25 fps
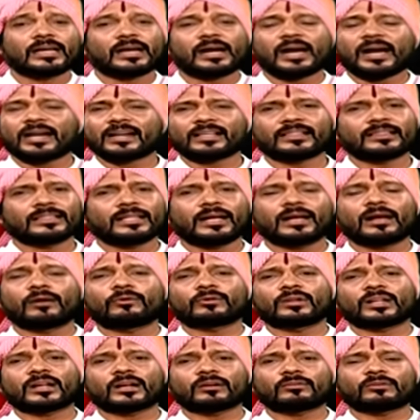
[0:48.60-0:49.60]
ఆనందంగా
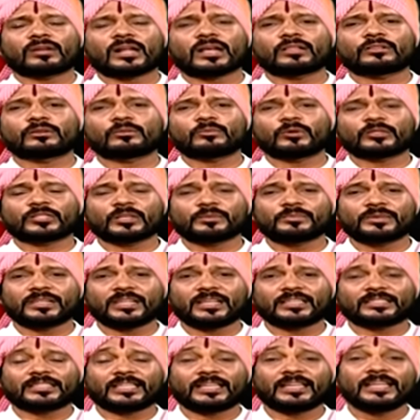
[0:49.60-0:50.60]
ఉన్నారనుకో రాదురి మొత్తం మీద
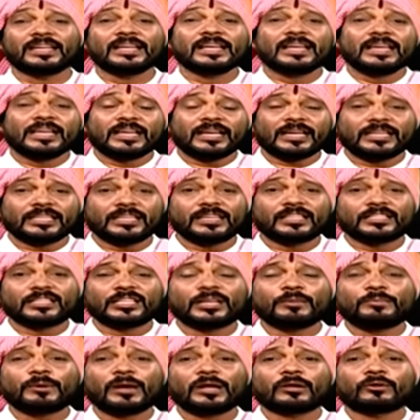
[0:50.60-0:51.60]
అయితే ఇక ఈ
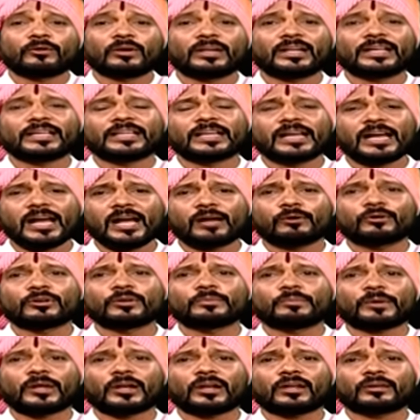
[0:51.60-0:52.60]
దీపాలు గోలే ఇంకా కొన్ని
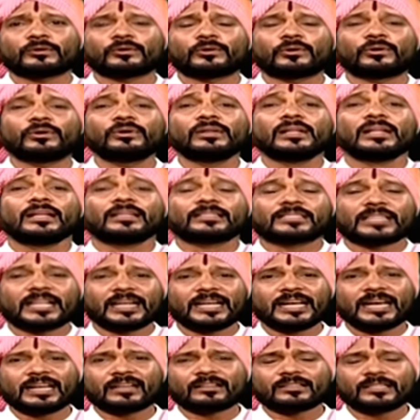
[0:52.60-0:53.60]
పనులకు
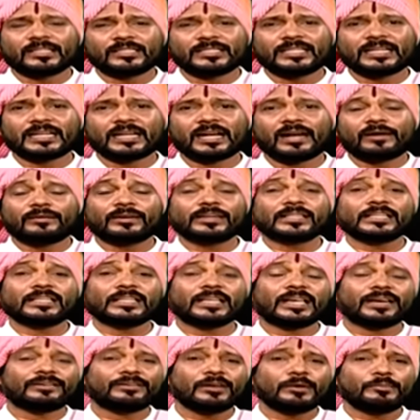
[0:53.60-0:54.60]
శ్రీకారం దిద్దిరు కాబట్టి
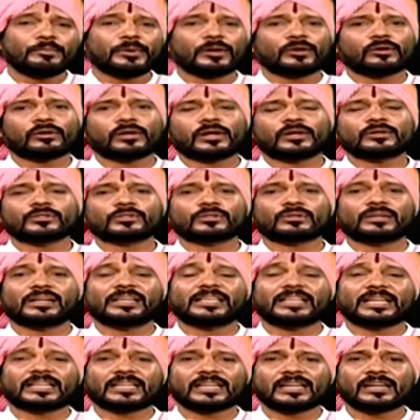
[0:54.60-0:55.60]
ఏమేం పనులు నడుస్తున్నాయి
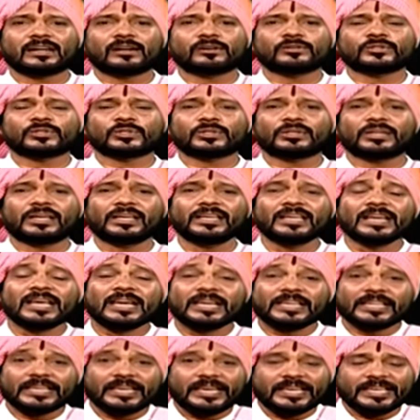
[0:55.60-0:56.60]
ఎట్లా నడుస్తున్నాయి
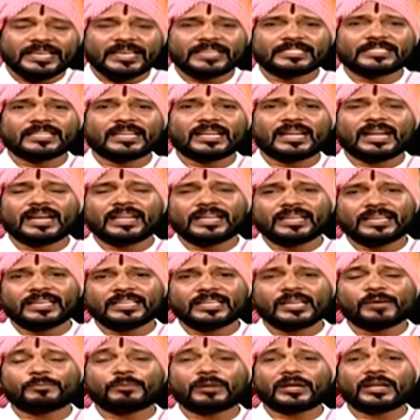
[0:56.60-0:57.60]
ఏ ఏ జిల్లాలో ఏ
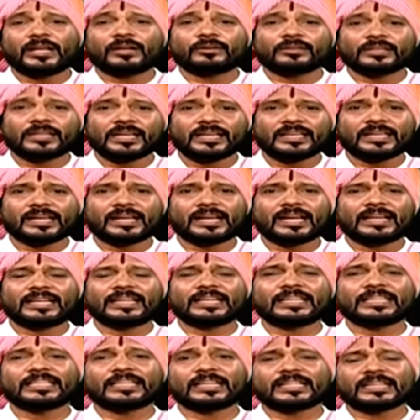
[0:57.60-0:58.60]
ఏ పల్లెకు ఏ ఏ
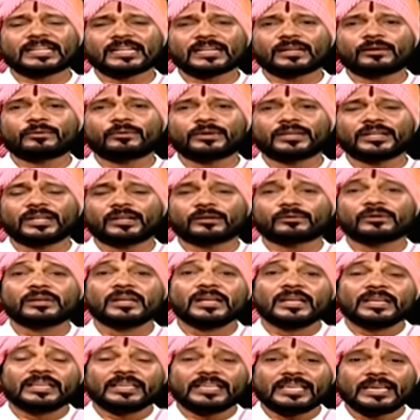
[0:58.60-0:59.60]
గల్లీకి ఎట్టెట్లా పోయినారు
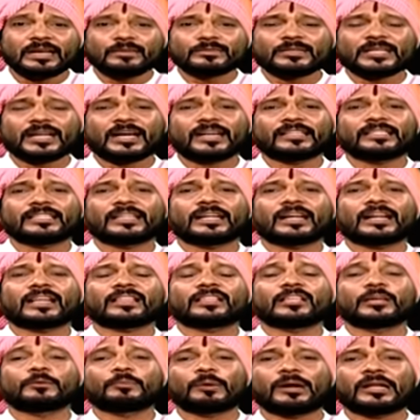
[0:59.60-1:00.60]
ఏం సంగతి ఏడ
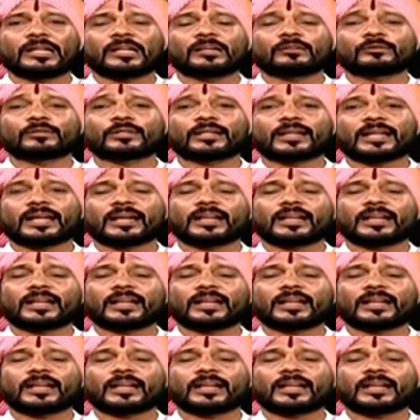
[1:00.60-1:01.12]
దీపాలు వెలుగుతున్నాయి